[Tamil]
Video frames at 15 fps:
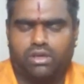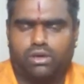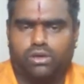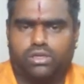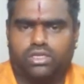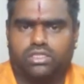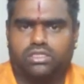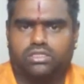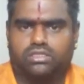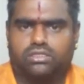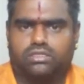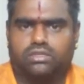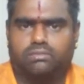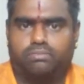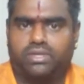ஒரு
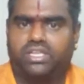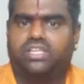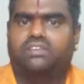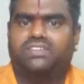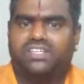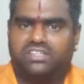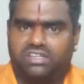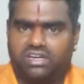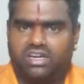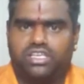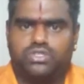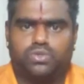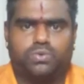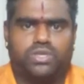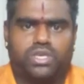பெரிய வெற்றிகளை
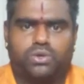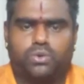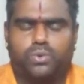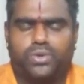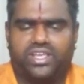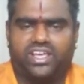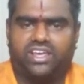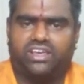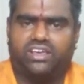சுவைக்கக்கூடிய